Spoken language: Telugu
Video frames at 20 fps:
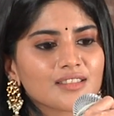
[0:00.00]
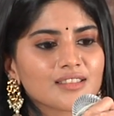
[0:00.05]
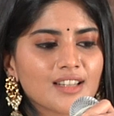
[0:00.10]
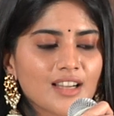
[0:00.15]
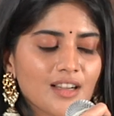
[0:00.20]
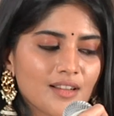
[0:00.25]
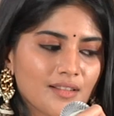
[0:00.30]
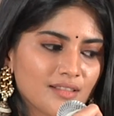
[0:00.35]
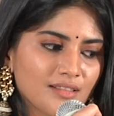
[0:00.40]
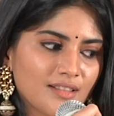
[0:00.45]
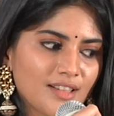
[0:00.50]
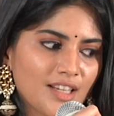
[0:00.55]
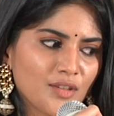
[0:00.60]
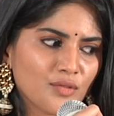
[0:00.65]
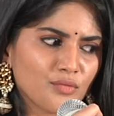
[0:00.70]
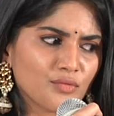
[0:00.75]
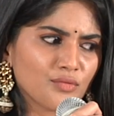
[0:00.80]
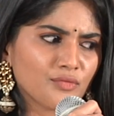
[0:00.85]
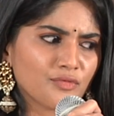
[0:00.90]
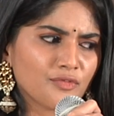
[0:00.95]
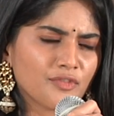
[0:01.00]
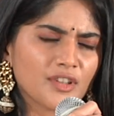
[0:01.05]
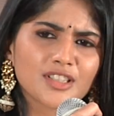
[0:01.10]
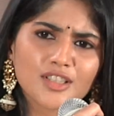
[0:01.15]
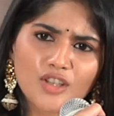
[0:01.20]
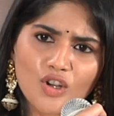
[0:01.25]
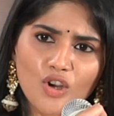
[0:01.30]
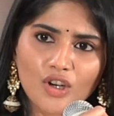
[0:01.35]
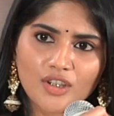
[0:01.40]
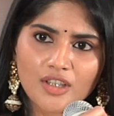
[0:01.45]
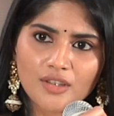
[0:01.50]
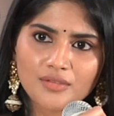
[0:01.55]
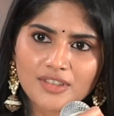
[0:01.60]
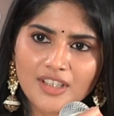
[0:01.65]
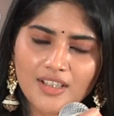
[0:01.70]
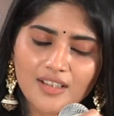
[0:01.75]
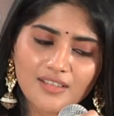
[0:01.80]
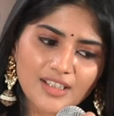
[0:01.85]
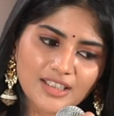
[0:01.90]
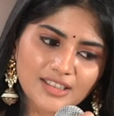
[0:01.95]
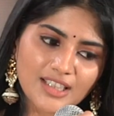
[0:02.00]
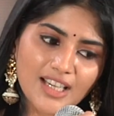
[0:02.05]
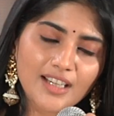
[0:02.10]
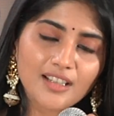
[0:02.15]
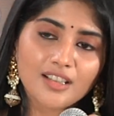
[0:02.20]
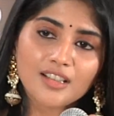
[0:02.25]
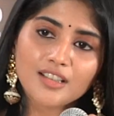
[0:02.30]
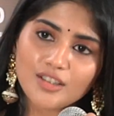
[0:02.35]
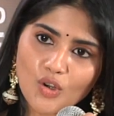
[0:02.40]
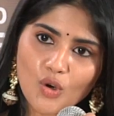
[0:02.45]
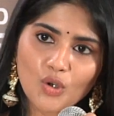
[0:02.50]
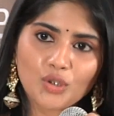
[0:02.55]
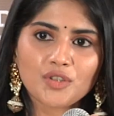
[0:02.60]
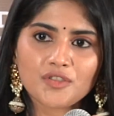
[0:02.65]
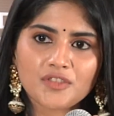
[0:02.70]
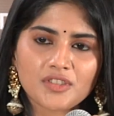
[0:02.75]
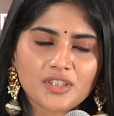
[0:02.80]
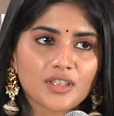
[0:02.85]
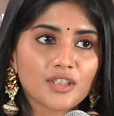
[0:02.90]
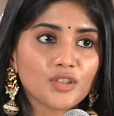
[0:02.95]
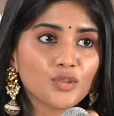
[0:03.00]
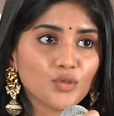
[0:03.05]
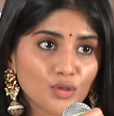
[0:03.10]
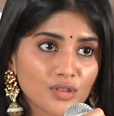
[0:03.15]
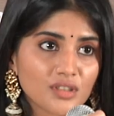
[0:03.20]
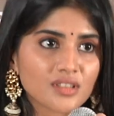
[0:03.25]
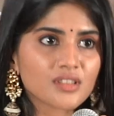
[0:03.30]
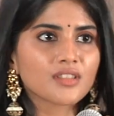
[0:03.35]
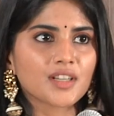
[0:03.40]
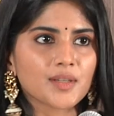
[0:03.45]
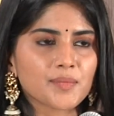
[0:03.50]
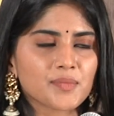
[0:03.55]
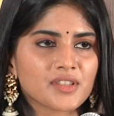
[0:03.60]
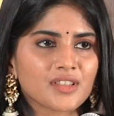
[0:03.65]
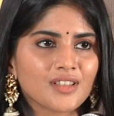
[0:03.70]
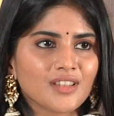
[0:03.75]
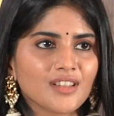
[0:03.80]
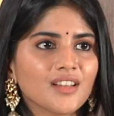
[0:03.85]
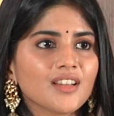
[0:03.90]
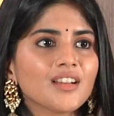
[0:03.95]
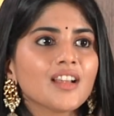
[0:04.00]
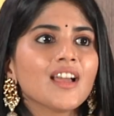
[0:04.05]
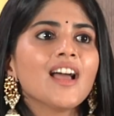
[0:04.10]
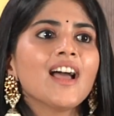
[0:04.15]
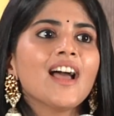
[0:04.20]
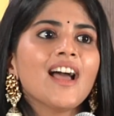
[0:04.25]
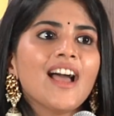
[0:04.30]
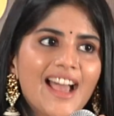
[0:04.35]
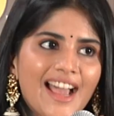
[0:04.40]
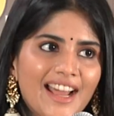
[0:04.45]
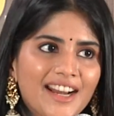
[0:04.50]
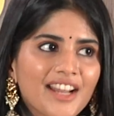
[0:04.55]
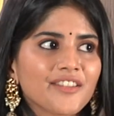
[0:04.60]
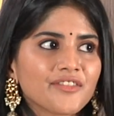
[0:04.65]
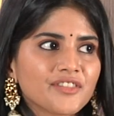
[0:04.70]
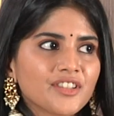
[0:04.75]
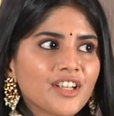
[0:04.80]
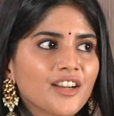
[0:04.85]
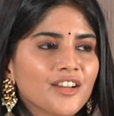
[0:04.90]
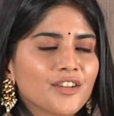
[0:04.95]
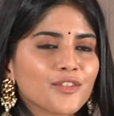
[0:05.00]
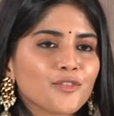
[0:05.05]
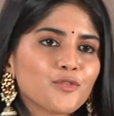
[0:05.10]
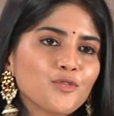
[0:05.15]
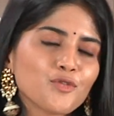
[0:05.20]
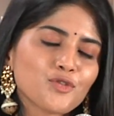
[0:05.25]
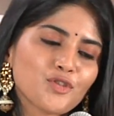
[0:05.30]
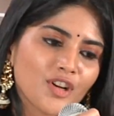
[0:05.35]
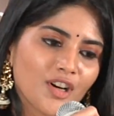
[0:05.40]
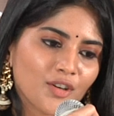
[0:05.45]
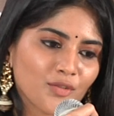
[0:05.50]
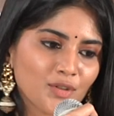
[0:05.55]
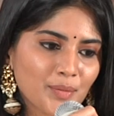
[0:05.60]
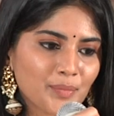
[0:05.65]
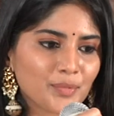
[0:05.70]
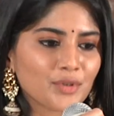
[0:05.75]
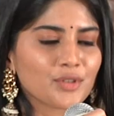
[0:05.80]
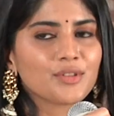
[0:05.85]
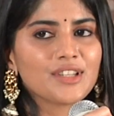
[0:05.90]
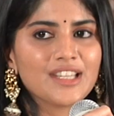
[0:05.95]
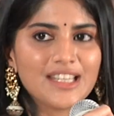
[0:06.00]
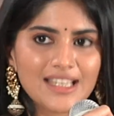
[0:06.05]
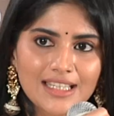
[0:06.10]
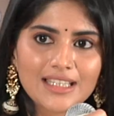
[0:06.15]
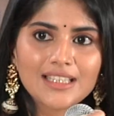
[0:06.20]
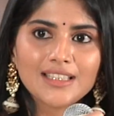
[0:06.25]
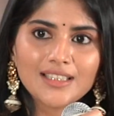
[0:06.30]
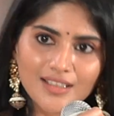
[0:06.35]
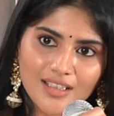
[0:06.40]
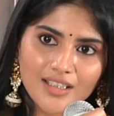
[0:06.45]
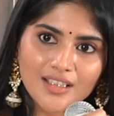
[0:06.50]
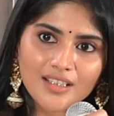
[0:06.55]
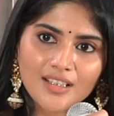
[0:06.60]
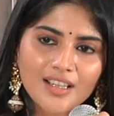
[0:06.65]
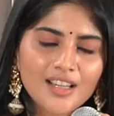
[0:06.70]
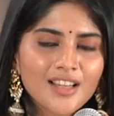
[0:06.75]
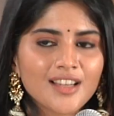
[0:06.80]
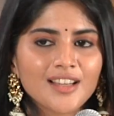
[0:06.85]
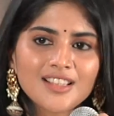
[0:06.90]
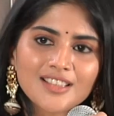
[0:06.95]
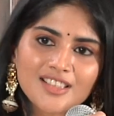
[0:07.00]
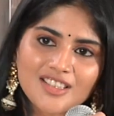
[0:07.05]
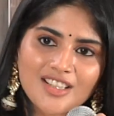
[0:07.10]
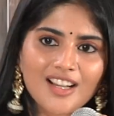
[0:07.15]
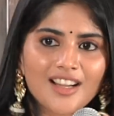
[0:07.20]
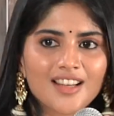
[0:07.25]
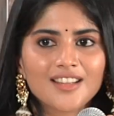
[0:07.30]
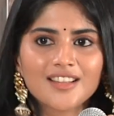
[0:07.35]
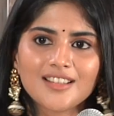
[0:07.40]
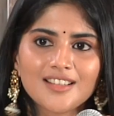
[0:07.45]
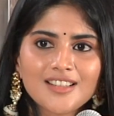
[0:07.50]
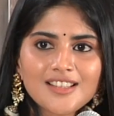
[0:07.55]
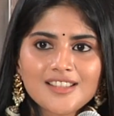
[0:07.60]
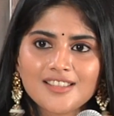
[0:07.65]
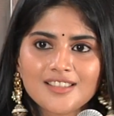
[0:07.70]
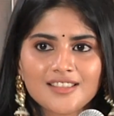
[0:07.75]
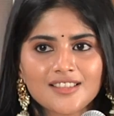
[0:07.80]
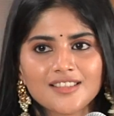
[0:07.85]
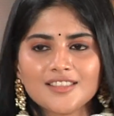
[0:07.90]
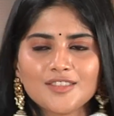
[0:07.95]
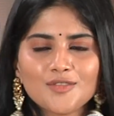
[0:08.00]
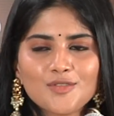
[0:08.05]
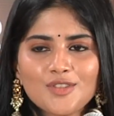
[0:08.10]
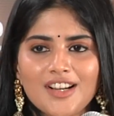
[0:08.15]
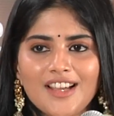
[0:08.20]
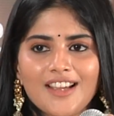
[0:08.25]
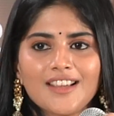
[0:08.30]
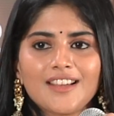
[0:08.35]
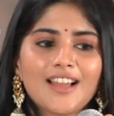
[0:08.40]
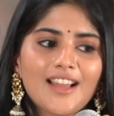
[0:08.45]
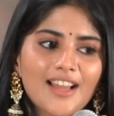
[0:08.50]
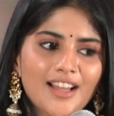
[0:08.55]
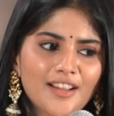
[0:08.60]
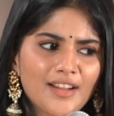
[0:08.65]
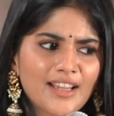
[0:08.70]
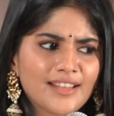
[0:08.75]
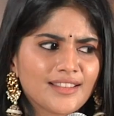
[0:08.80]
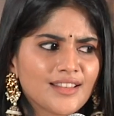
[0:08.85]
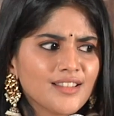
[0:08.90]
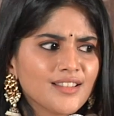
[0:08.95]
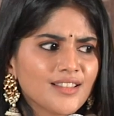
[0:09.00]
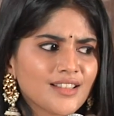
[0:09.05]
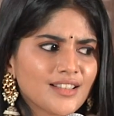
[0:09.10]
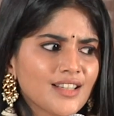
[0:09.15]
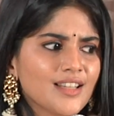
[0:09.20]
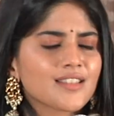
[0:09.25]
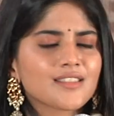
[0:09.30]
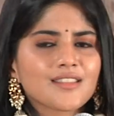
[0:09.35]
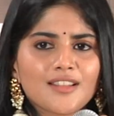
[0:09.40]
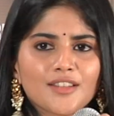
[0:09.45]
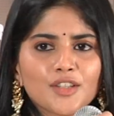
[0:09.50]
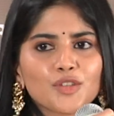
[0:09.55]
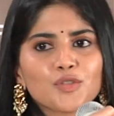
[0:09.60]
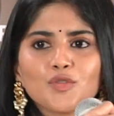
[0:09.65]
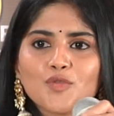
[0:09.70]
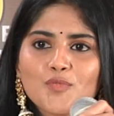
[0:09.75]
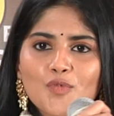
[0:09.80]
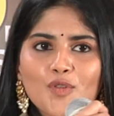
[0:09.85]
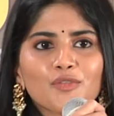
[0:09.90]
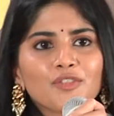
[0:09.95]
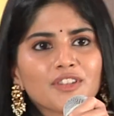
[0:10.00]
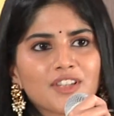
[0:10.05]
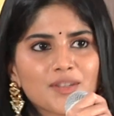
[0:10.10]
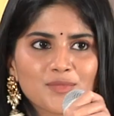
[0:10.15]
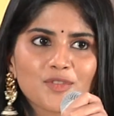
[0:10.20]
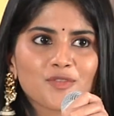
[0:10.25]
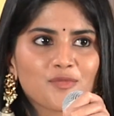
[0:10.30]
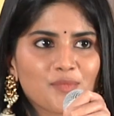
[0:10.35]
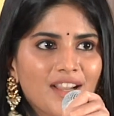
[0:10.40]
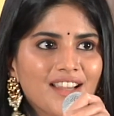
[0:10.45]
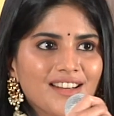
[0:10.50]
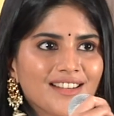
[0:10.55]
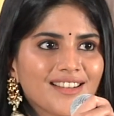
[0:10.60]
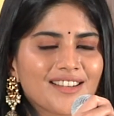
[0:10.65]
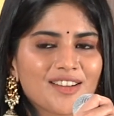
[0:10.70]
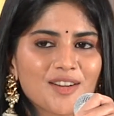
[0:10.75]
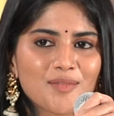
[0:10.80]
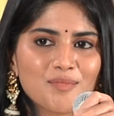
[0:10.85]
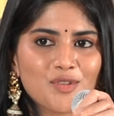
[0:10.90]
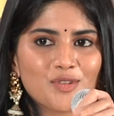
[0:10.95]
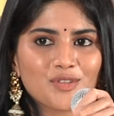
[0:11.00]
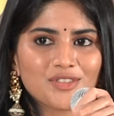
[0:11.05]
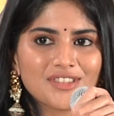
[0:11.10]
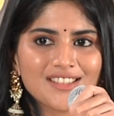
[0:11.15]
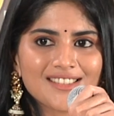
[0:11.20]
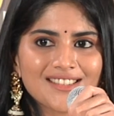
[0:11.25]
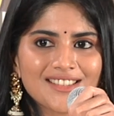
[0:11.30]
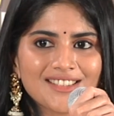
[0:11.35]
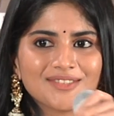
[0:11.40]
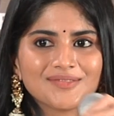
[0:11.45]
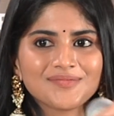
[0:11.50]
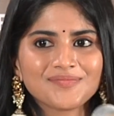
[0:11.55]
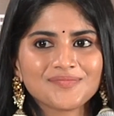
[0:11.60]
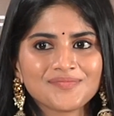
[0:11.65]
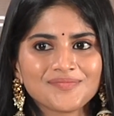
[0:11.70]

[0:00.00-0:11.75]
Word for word: నా నేను ఫస్ట్ లాక్డౌన్ తర్వాత ఐ హర్డ్ లాట్ ఆఫ్ గుడ్ స్క్రిప్ట్స్ ఇయర్ అండ్ ఐ డన్ అ ఫ్యూ సో నాకు ఇప్పుడు ఈ ఇయర్ చాలా రిలీజ్ ఉన్నాయి ఐ హ్యావ్ ఐ థింక్ అట్లీస్ట్ అదర్ టూ మోర్ ఫిలిమ్స్ ఆఫ్ మైండ్ విల్ కమ్ అవుట్ దిస్ ఇయర్